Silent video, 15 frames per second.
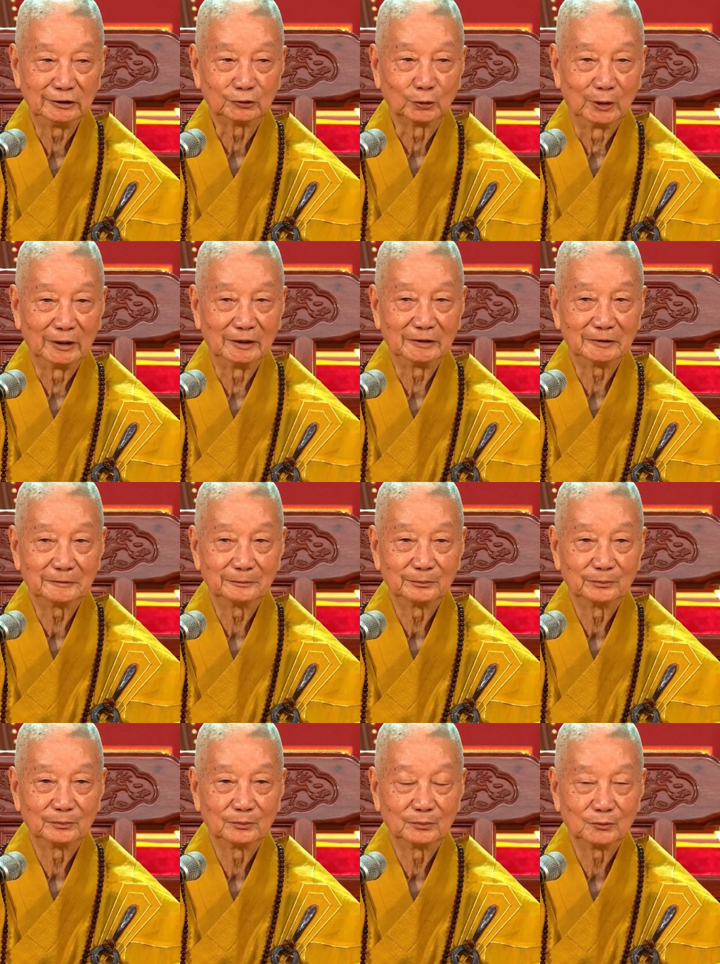trí tuệ
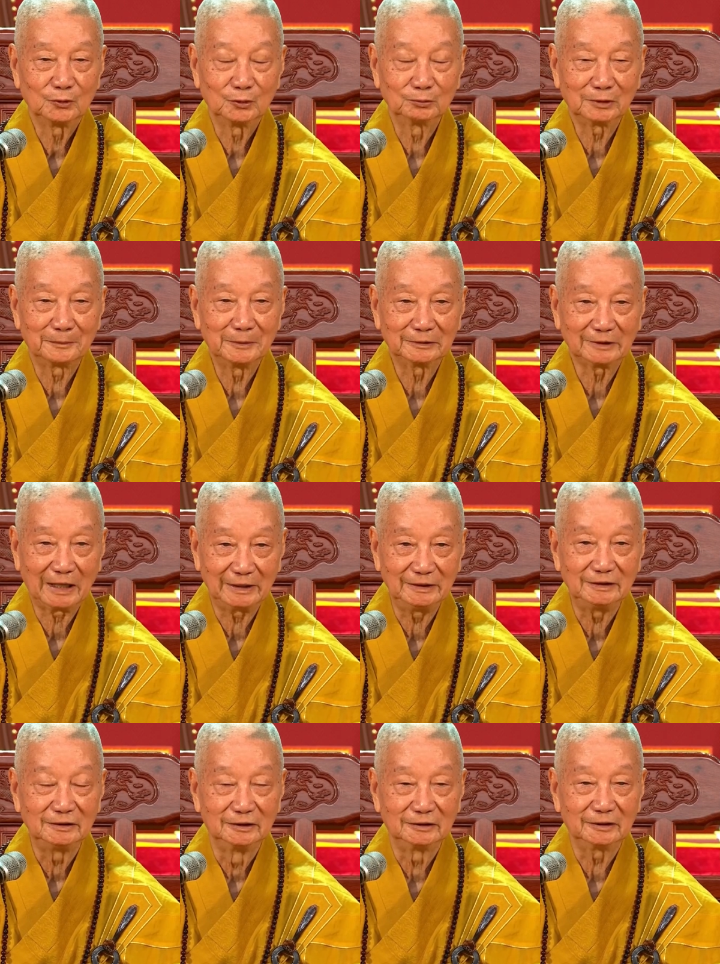chúng ta mới
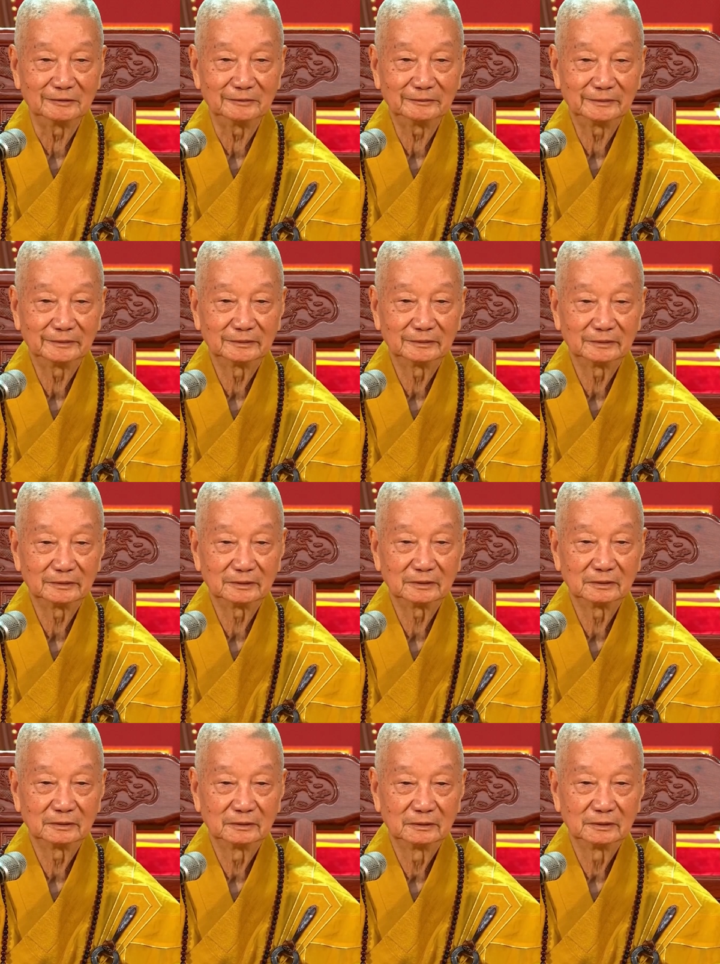thấy được
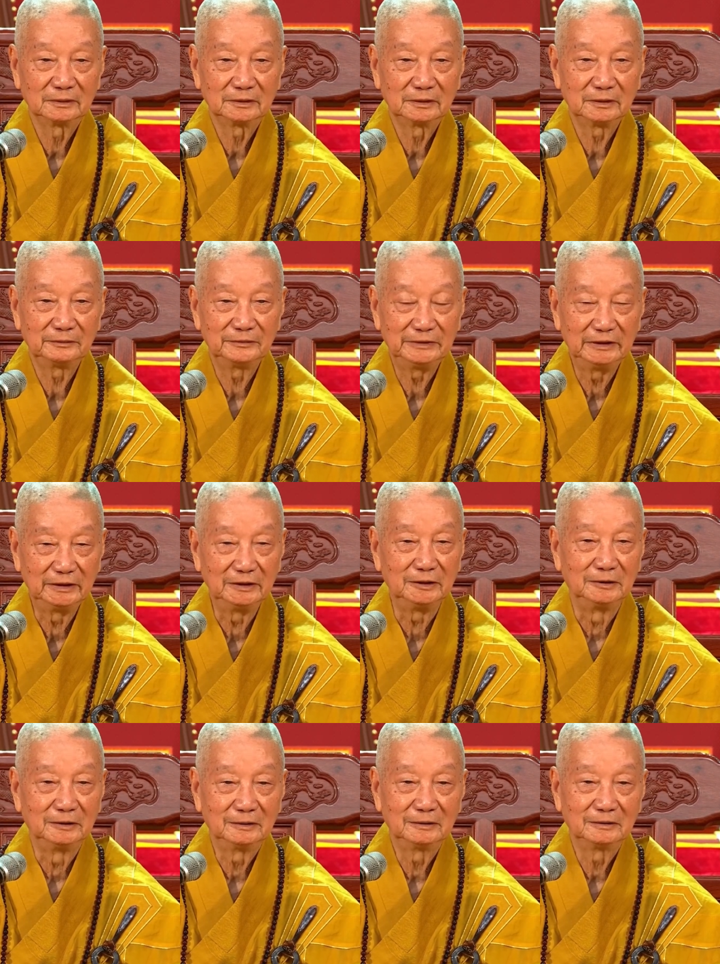cái
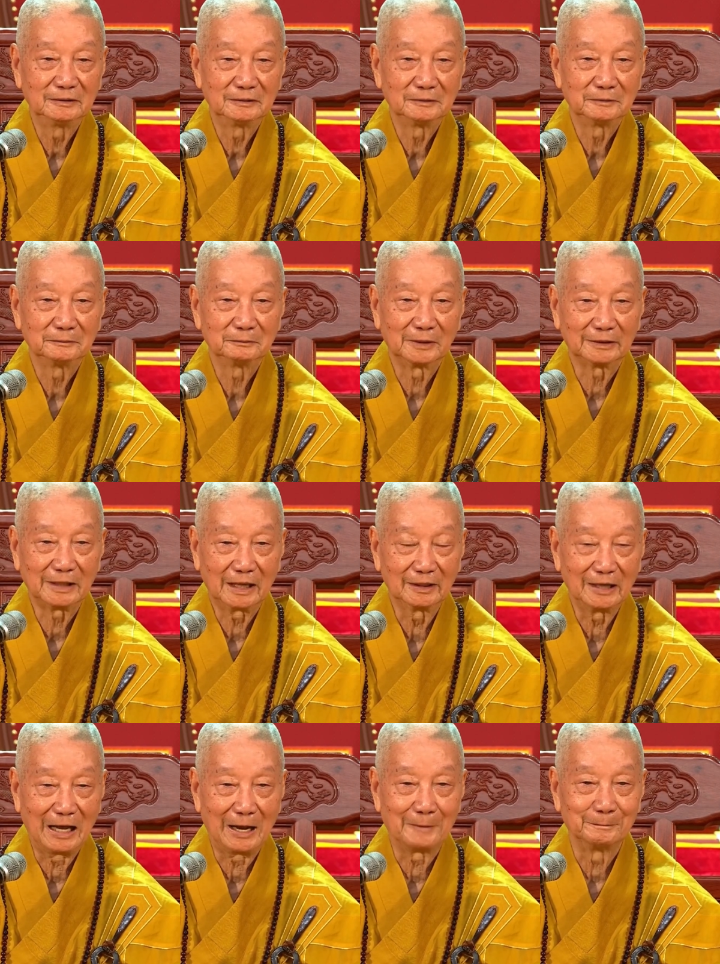gì mà
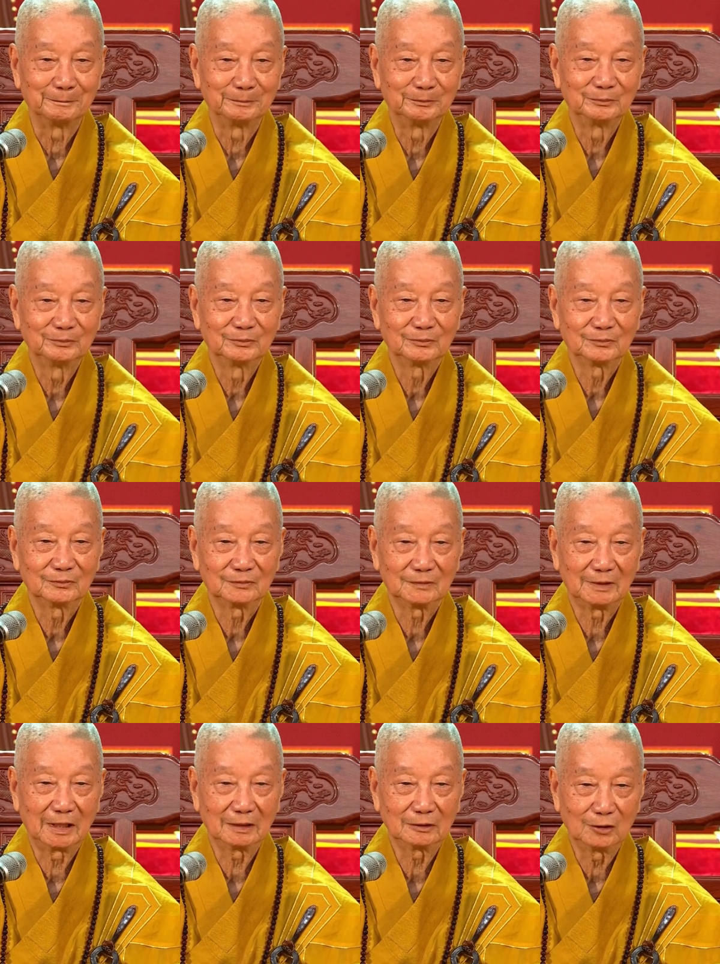đang làm
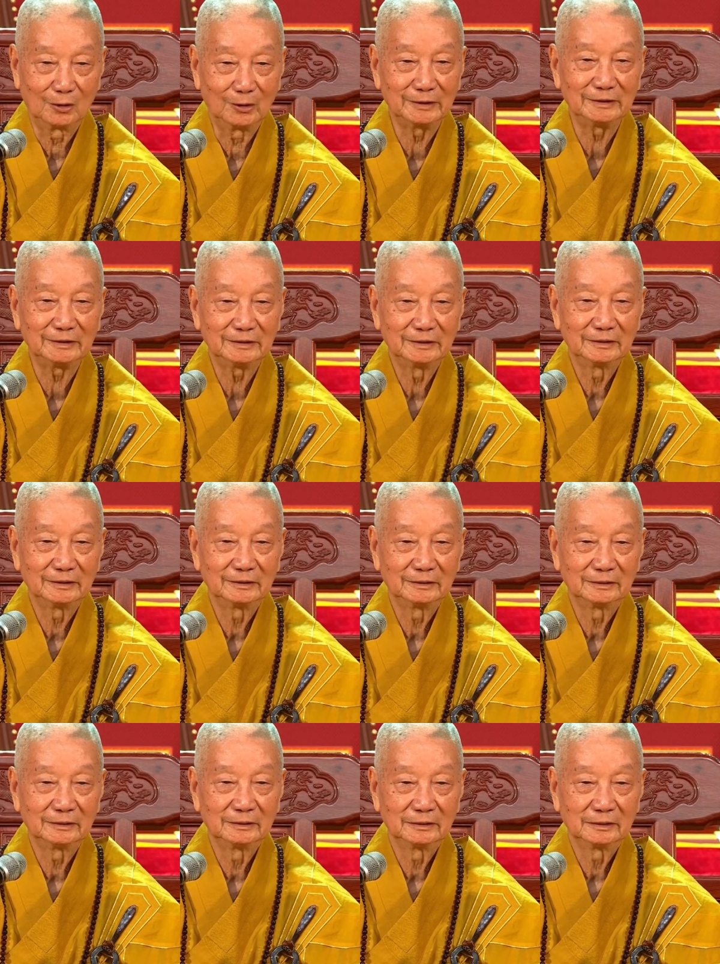đang nói
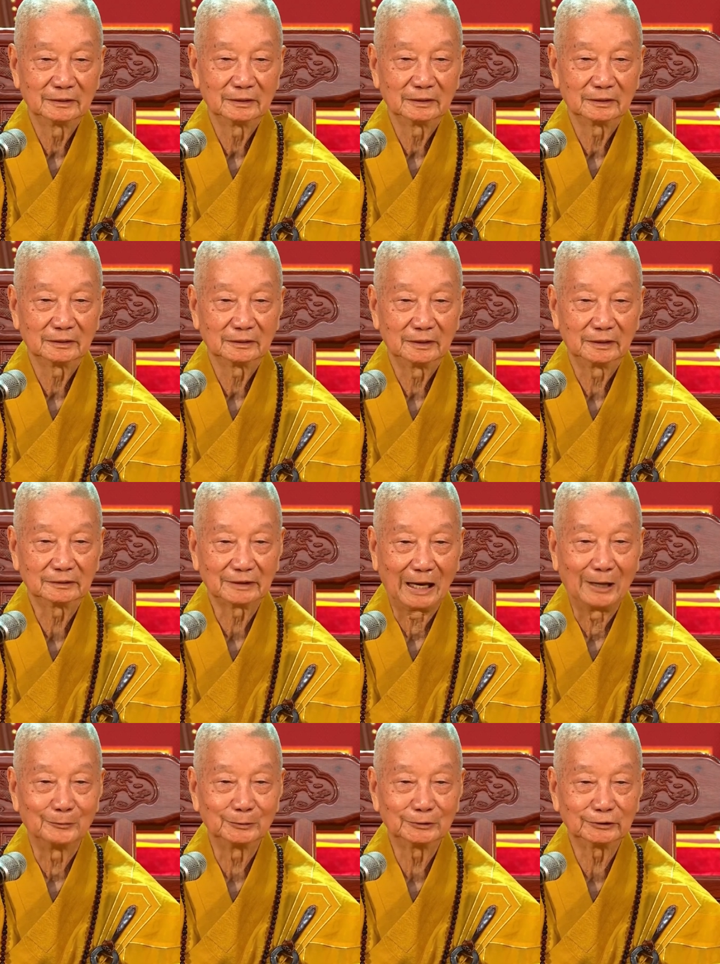để
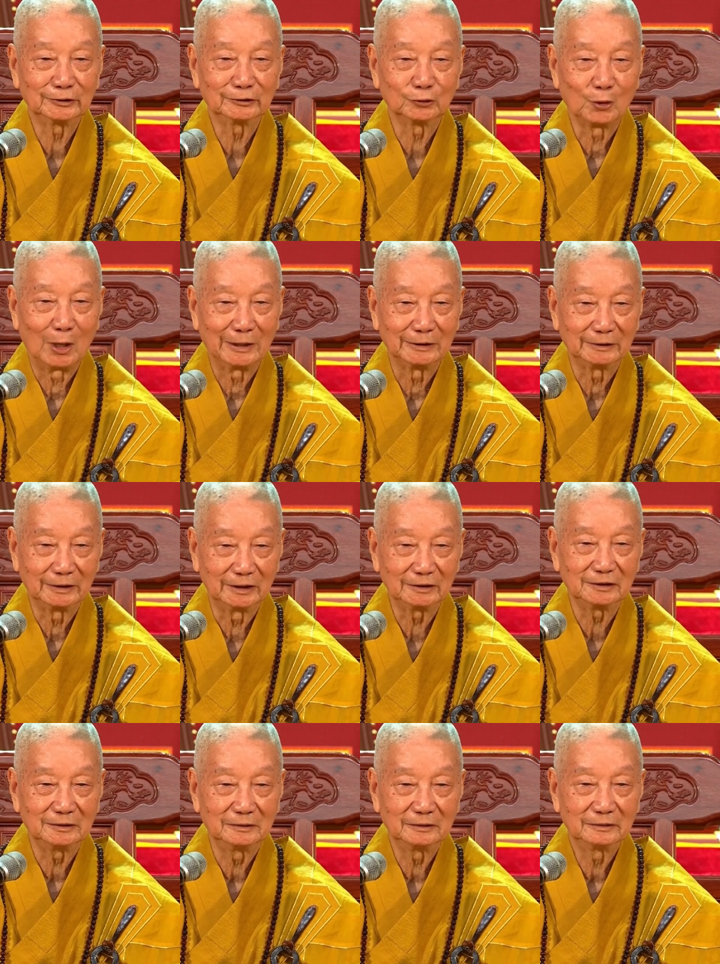tạo sức đoàn
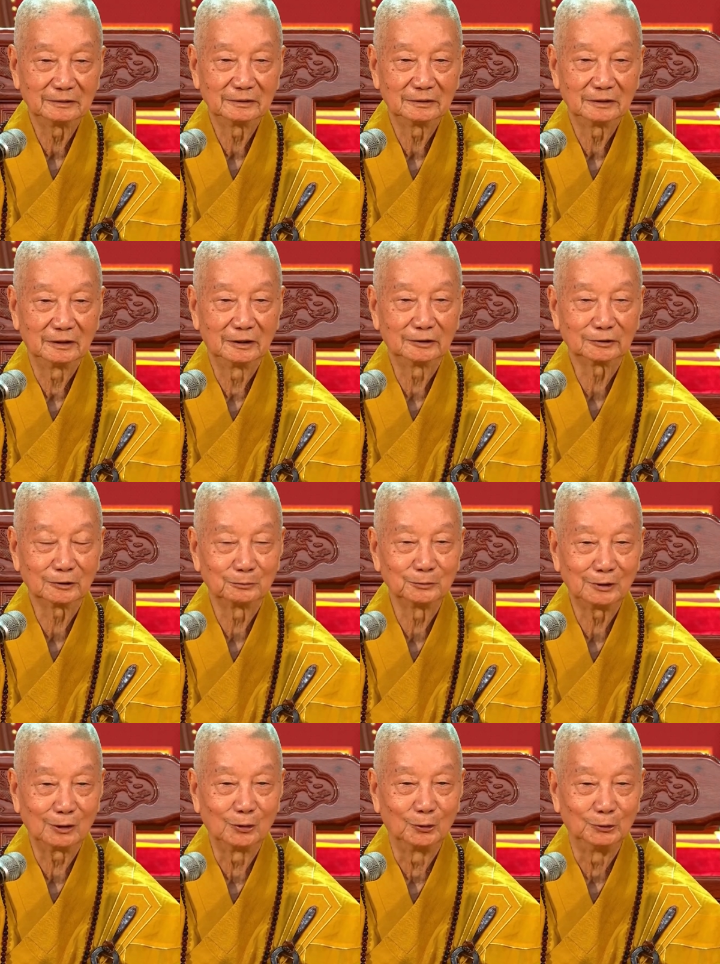kết ở
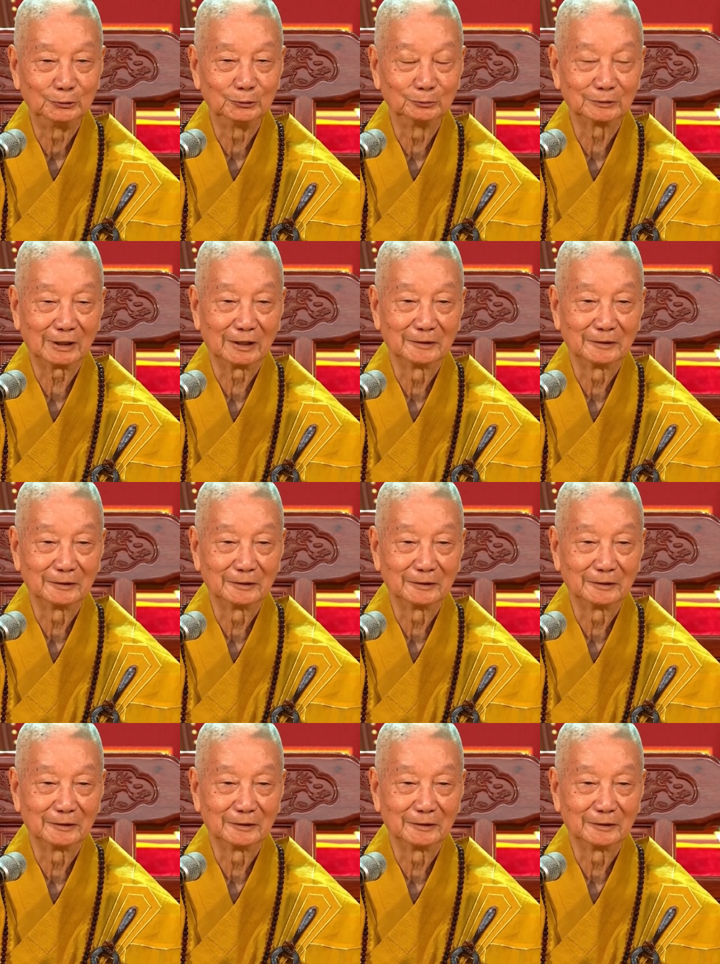trong giáo hội